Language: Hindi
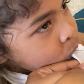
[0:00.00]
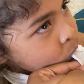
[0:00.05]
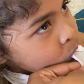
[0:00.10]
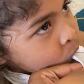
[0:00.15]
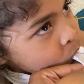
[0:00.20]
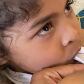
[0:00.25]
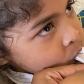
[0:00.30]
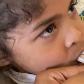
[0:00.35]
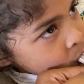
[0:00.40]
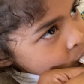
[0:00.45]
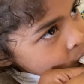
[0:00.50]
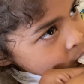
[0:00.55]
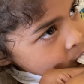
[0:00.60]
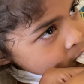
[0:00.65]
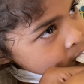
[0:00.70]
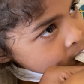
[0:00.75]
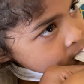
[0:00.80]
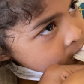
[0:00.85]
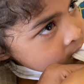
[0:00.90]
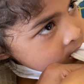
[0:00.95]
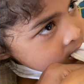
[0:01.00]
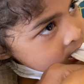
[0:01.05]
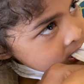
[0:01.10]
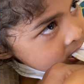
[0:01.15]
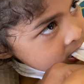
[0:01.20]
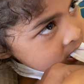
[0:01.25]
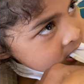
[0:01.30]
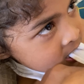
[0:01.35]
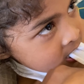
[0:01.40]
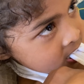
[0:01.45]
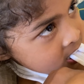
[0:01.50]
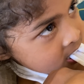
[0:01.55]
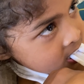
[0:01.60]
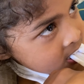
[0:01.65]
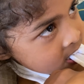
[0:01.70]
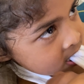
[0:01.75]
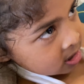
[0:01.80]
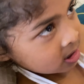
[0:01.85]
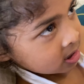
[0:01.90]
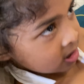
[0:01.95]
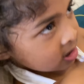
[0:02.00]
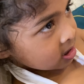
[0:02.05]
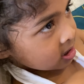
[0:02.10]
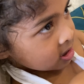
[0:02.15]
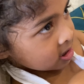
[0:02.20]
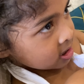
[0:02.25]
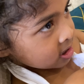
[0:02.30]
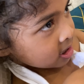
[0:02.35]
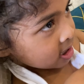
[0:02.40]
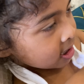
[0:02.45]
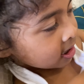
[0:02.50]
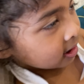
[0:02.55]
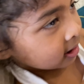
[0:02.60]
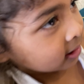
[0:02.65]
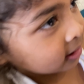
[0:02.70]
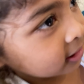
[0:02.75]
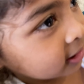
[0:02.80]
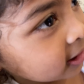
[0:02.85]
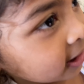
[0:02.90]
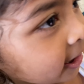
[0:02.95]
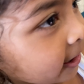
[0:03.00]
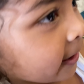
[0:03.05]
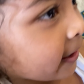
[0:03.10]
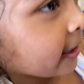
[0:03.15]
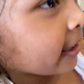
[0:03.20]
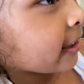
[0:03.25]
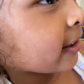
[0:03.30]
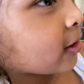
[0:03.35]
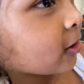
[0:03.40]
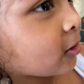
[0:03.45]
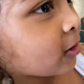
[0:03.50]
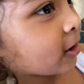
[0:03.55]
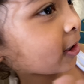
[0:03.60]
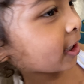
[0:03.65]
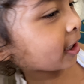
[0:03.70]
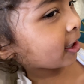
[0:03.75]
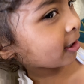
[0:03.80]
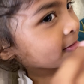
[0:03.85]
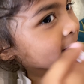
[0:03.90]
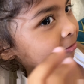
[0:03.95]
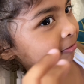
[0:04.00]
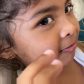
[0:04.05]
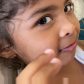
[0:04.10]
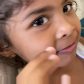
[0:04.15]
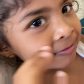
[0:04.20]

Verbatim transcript: कर रहे छड्डो इन छड्डो जल्दी तोड़ रहा हूँ